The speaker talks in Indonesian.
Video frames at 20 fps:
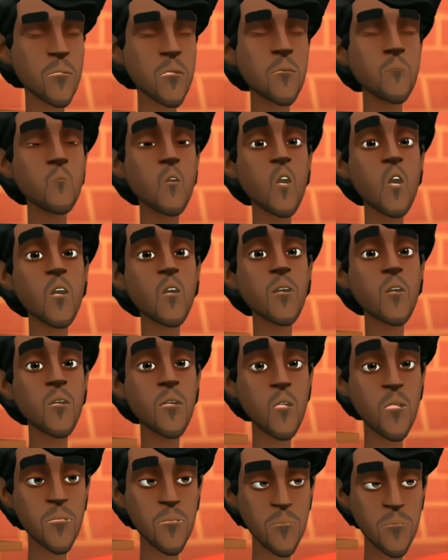
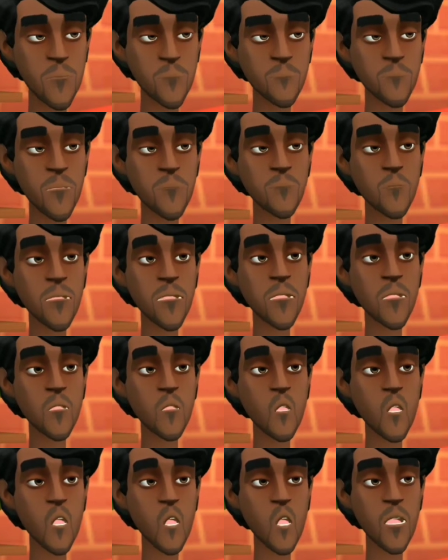Oh,
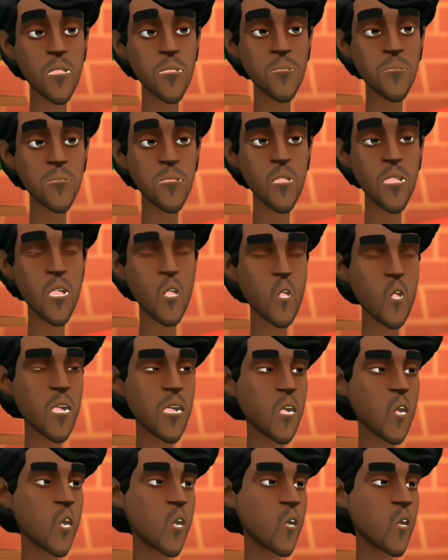murah kok, cuma
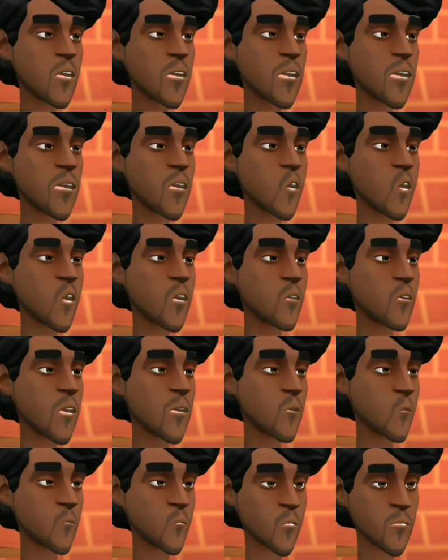12 juta
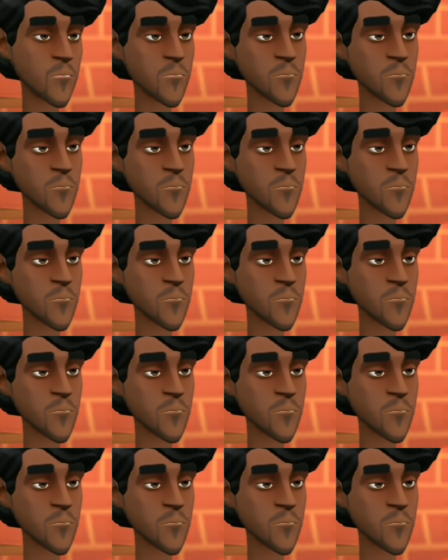doang.